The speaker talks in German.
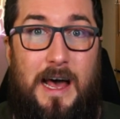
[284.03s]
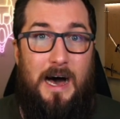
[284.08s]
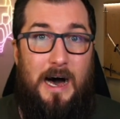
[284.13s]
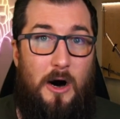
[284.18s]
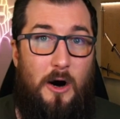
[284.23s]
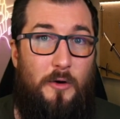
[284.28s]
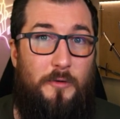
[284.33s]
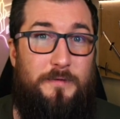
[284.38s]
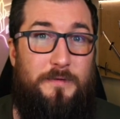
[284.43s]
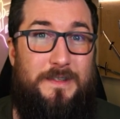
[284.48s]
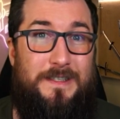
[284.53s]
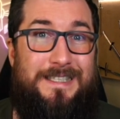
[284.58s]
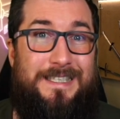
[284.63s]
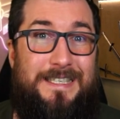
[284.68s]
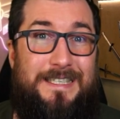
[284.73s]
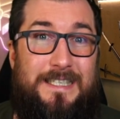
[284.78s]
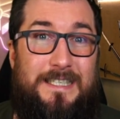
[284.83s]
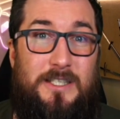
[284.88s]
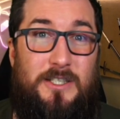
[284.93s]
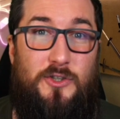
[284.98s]
auf
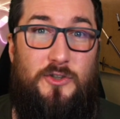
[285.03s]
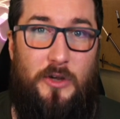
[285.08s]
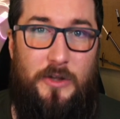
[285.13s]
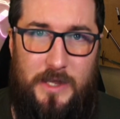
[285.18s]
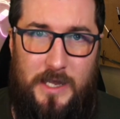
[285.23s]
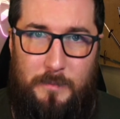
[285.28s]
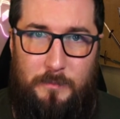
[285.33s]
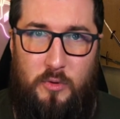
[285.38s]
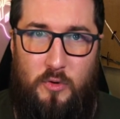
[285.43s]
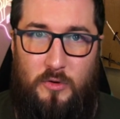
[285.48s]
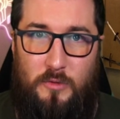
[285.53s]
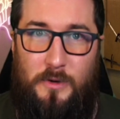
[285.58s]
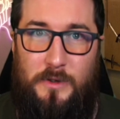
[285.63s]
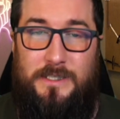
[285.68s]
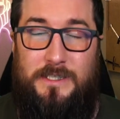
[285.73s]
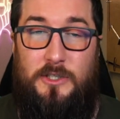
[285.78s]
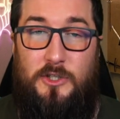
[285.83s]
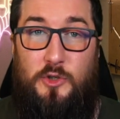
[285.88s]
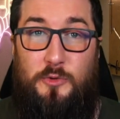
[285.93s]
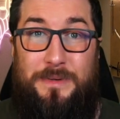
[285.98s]
dieses Sonder-Pokémon,
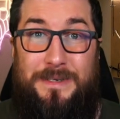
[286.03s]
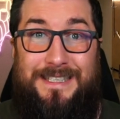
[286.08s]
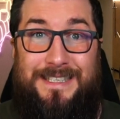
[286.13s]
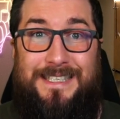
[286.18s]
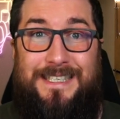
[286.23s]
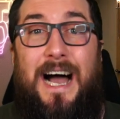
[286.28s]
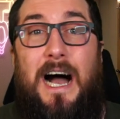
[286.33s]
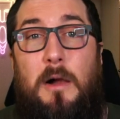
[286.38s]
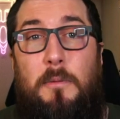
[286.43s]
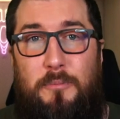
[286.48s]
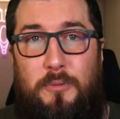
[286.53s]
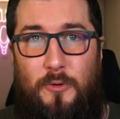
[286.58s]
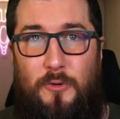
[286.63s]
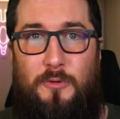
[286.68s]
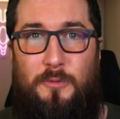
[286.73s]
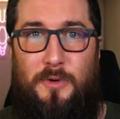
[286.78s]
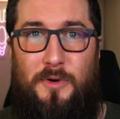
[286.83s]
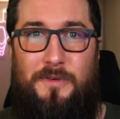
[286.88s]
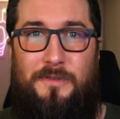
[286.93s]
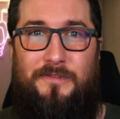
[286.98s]
dieses
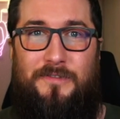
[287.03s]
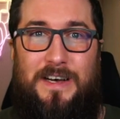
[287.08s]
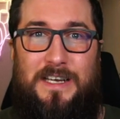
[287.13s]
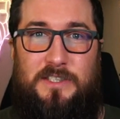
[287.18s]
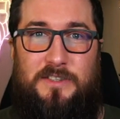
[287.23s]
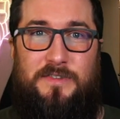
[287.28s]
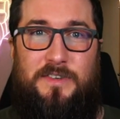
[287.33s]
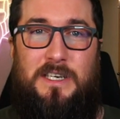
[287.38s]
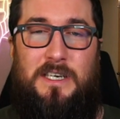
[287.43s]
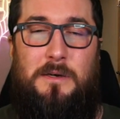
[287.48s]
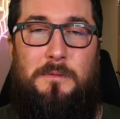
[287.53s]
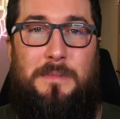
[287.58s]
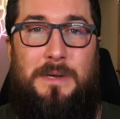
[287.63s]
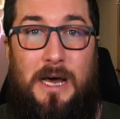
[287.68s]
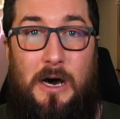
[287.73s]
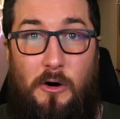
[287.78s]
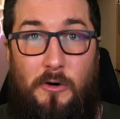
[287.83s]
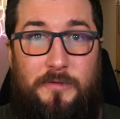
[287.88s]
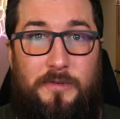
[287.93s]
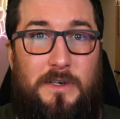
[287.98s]
Spezial-Pokémon, was wir im
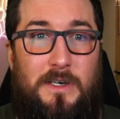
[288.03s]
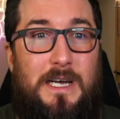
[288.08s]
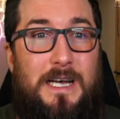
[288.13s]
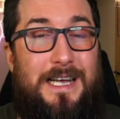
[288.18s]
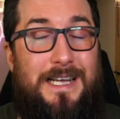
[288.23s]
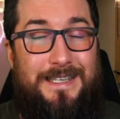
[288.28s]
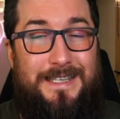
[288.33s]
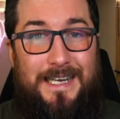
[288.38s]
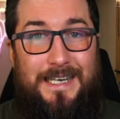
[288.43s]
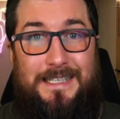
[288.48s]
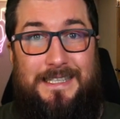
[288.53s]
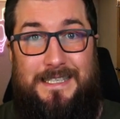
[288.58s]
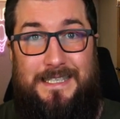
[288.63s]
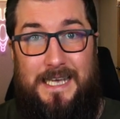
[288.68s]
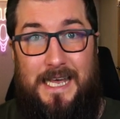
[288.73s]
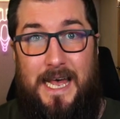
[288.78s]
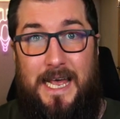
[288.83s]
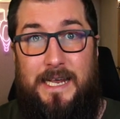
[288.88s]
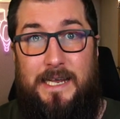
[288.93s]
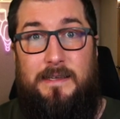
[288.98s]
Laufe der
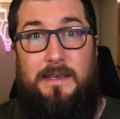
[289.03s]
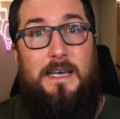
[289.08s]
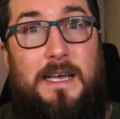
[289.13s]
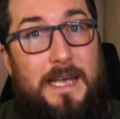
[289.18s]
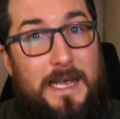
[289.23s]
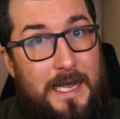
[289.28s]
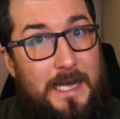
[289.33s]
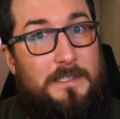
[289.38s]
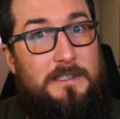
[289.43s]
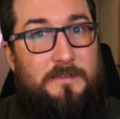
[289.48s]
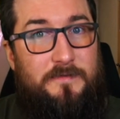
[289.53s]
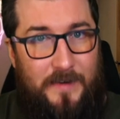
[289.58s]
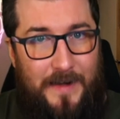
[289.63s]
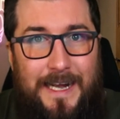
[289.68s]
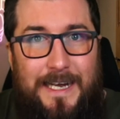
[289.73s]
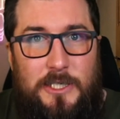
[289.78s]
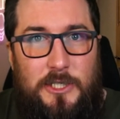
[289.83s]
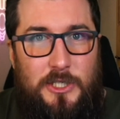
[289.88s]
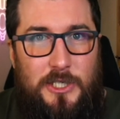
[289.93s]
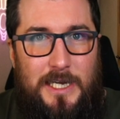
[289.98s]
Zeit erst
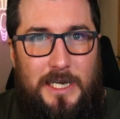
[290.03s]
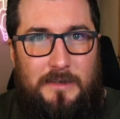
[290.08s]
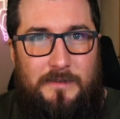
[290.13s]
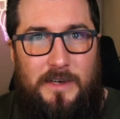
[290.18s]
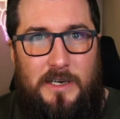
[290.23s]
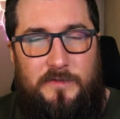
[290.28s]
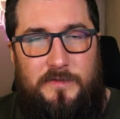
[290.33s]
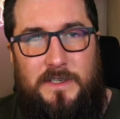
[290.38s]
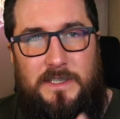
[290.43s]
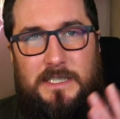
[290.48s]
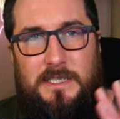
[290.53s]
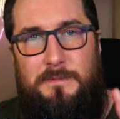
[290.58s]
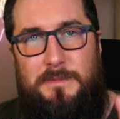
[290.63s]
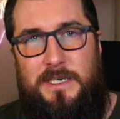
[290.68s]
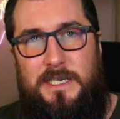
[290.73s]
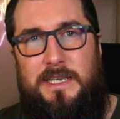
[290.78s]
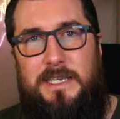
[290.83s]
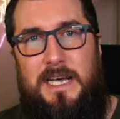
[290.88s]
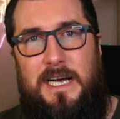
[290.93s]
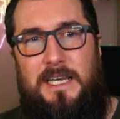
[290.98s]
freischalten. Weil ich finde es ziemlich
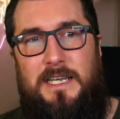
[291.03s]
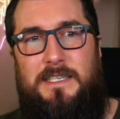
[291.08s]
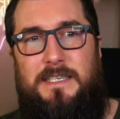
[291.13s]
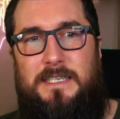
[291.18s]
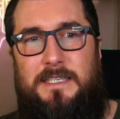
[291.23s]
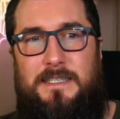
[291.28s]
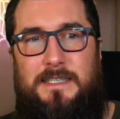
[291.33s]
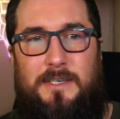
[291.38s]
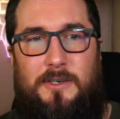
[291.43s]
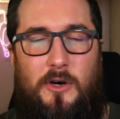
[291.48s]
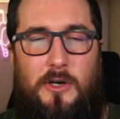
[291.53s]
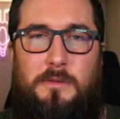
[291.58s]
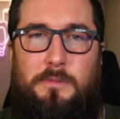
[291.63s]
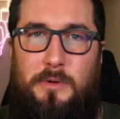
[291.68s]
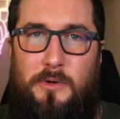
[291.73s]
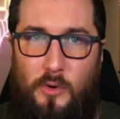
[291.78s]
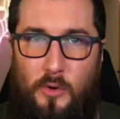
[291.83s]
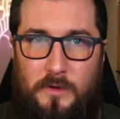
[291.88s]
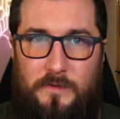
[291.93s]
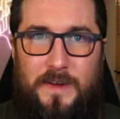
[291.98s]
genial, dass die Leute
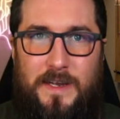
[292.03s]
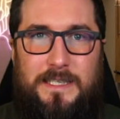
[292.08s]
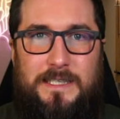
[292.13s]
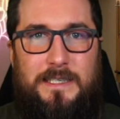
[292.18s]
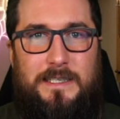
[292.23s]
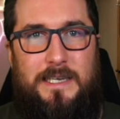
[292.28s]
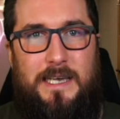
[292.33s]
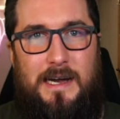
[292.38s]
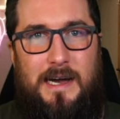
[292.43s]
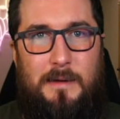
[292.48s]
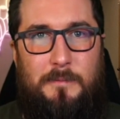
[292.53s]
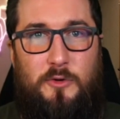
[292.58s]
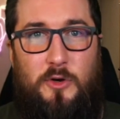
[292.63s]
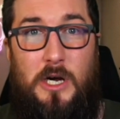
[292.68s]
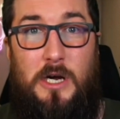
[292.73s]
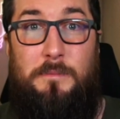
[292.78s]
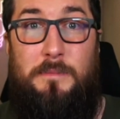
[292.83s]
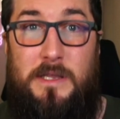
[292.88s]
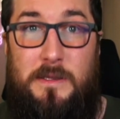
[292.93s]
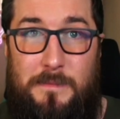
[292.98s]
belohnt werden, die die Terra
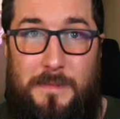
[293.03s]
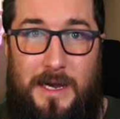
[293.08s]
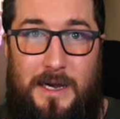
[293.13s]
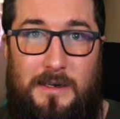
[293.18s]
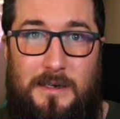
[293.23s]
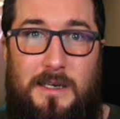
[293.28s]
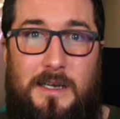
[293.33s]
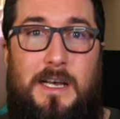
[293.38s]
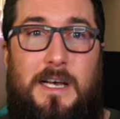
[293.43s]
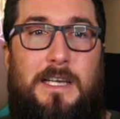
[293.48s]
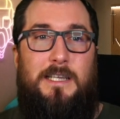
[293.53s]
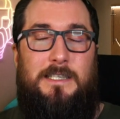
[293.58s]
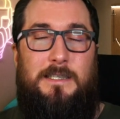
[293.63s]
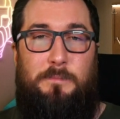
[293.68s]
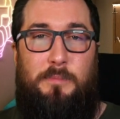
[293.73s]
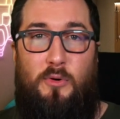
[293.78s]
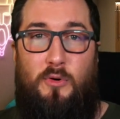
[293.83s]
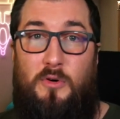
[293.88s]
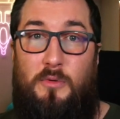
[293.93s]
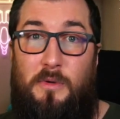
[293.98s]
Abenteuer mitmachen, die
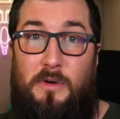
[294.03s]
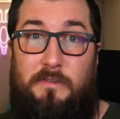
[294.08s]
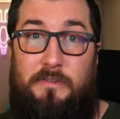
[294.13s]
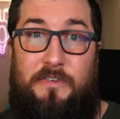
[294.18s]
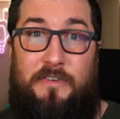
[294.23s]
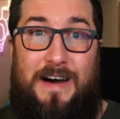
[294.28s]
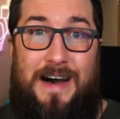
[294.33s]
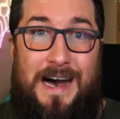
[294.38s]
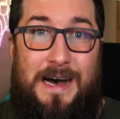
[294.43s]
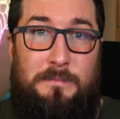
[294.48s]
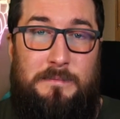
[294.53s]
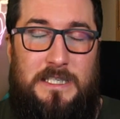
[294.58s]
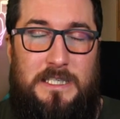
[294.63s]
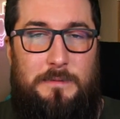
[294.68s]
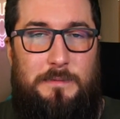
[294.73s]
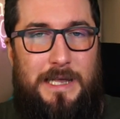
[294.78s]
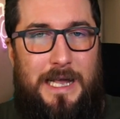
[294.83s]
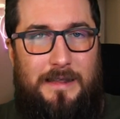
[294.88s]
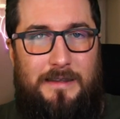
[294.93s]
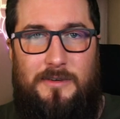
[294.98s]
Pokémon farmen, sich
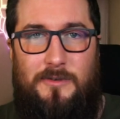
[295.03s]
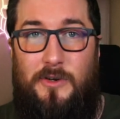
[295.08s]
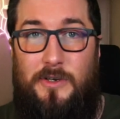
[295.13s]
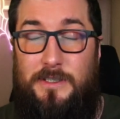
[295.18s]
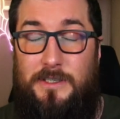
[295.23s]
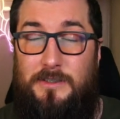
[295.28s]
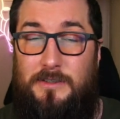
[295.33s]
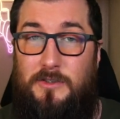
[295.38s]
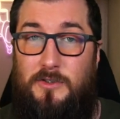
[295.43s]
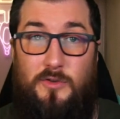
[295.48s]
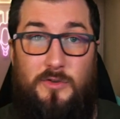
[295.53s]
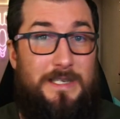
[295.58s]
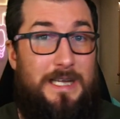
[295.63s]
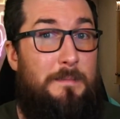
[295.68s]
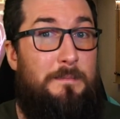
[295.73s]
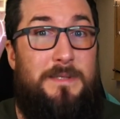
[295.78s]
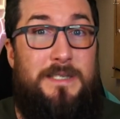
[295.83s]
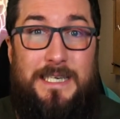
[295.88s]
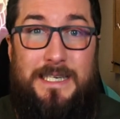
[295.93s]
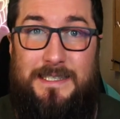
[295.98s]
mit anderen Leuten
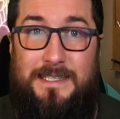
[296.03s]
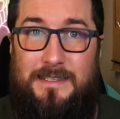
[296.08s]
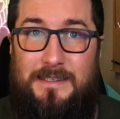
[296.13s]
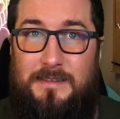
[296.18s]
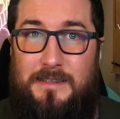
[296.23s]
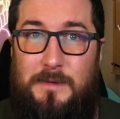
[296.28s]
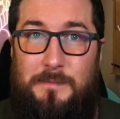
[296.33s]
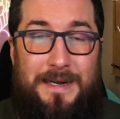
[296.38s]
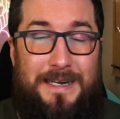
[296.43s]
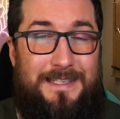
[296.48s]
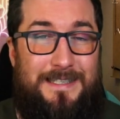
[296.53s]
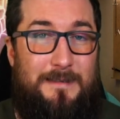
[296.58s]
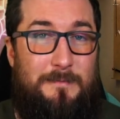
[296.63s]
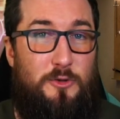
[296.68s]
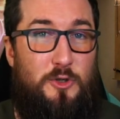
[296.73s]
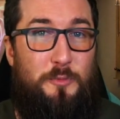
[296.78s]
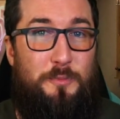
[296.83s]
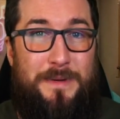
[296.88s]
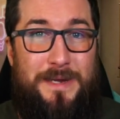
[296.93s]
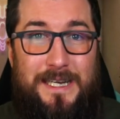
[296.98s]
zusammensetzen, gemeinsam
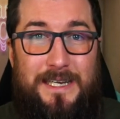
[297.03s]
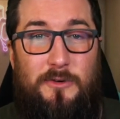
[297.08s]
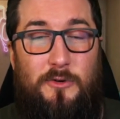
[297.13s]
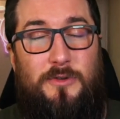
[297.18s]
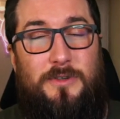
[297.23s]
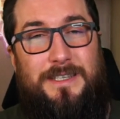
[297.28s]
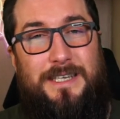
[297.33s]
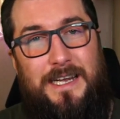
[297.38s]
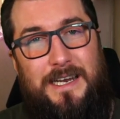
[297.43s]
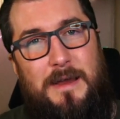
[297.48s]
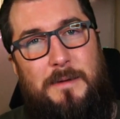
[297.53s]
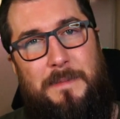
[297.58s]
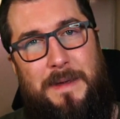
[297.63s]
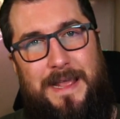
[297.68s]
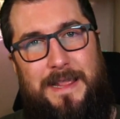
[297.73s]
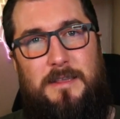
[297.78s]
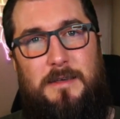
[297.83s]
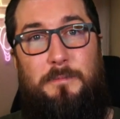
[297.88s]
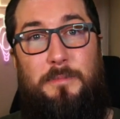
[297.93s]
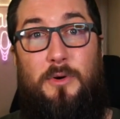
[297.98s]
spielen und dann am
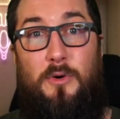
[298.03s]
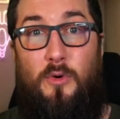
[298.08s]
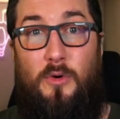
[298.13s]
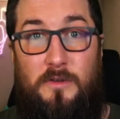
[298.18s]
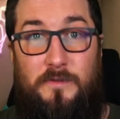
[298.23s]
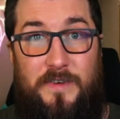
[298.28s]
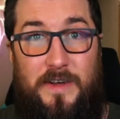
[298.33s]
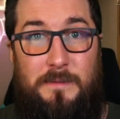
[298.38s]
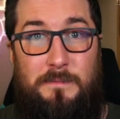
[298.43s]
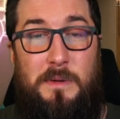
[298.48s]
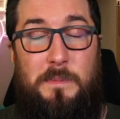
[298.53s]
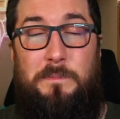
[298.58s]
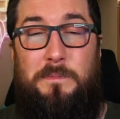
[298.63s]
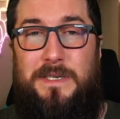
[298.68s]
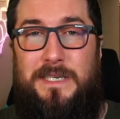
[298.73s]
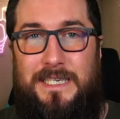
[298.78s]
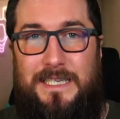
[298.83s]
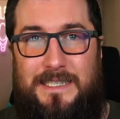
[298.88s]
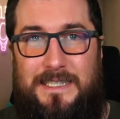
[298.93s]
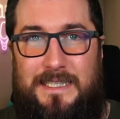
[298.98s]
Ende belohnt werden mit einem
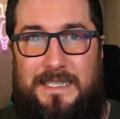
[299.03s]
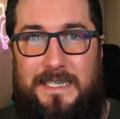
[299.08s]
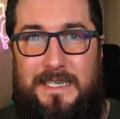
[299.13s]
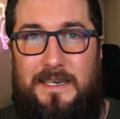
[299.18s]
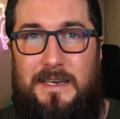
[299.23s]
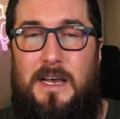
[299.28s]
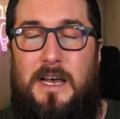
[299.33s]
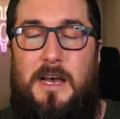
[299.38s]
DLC,